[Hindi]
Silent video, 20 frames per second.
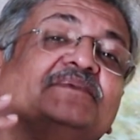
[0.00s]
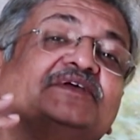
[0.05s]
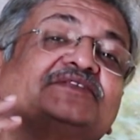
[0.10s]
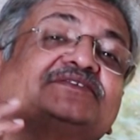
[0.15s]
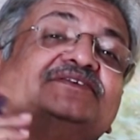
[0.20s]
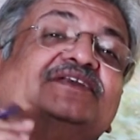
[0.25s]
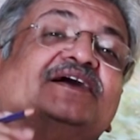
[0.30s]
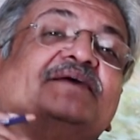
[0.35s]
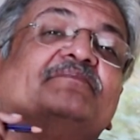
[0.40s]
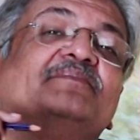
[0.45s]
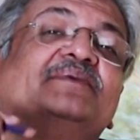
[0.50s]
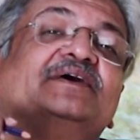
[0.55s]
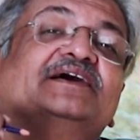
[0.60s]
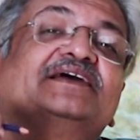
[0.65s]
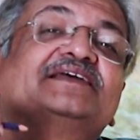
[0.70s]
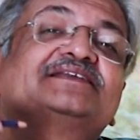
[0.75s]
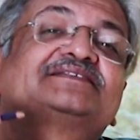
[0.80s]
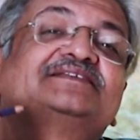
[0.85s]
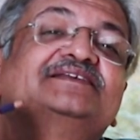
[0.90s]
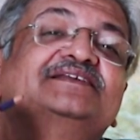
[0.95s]
इतना
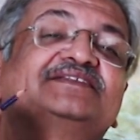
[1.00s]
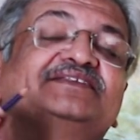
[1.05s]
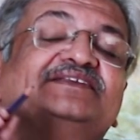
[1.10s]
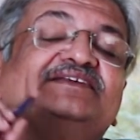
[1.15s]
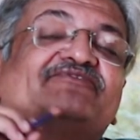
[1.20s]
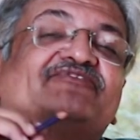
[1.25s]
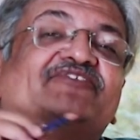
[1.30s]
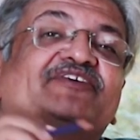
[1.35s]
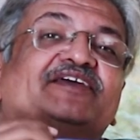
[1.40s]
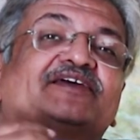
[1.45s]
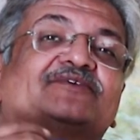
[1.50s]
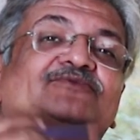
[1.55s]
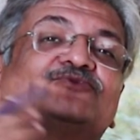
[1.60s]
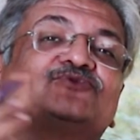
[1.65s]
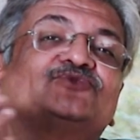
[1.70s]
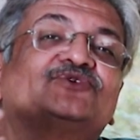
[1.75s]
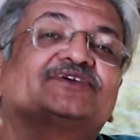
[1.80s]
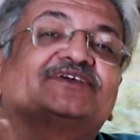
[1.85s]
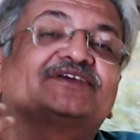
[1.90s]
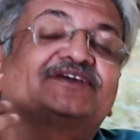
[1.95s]
इतनी तरीफ़ें एक
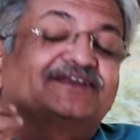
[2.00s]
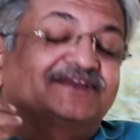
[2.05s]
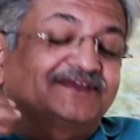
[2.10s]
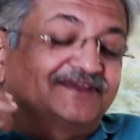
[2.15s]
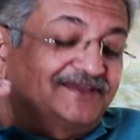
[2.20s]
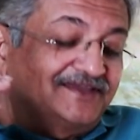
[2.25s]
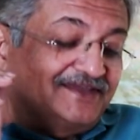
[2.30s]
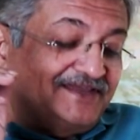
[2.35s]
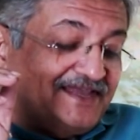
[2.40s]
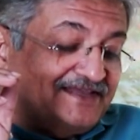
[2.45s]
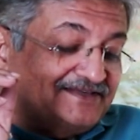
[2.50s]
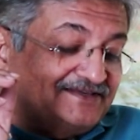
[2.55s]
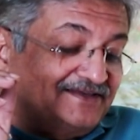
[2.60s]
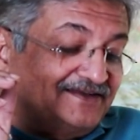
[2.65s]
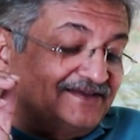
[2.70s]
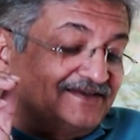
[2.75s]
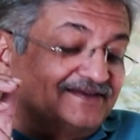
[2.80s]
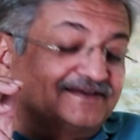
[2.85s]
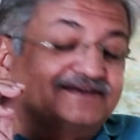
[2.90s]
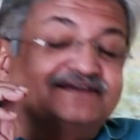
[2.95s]
दूसरे की करेंगे कि ऐसे
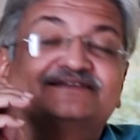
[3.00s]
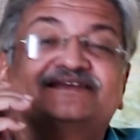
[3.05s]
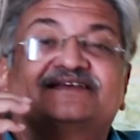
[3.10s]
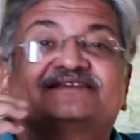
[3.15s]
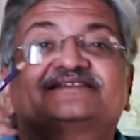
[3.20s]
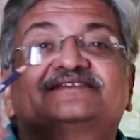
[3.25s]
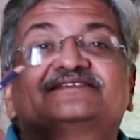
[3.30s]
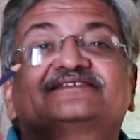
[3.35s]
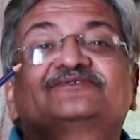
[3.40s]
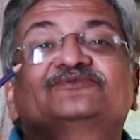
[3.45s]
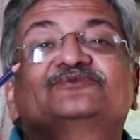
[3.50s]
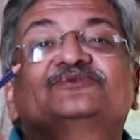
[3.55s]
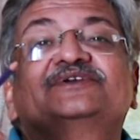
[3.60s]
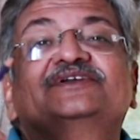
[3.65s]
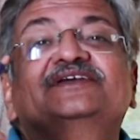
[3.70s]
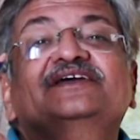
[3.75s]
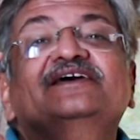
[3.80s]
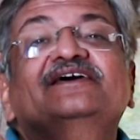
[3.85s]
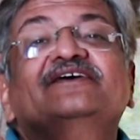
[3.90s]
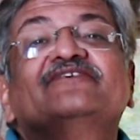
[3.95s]
लगेगा जैसे
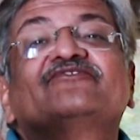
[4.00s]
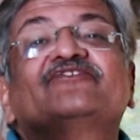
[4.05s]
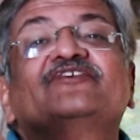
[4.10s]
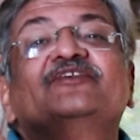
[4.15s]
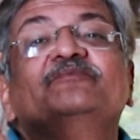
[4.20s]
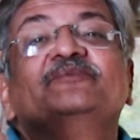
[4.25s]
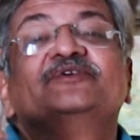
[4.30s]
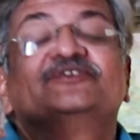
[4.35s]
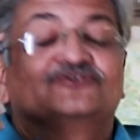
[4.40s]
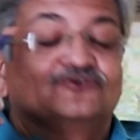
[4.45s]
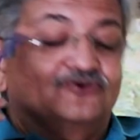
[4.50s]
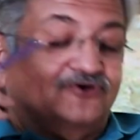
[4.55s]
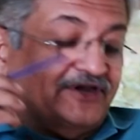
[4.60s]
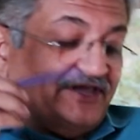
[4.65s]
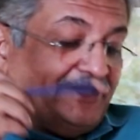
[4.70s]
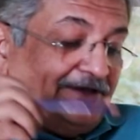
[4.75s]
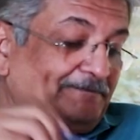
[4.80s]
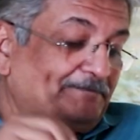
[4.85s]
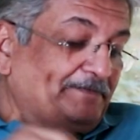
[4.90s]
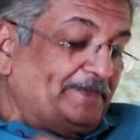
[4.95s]
कोई फिल्मी
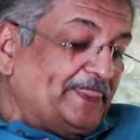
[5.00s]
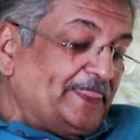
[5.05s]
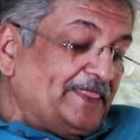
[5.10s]
जोड़ा है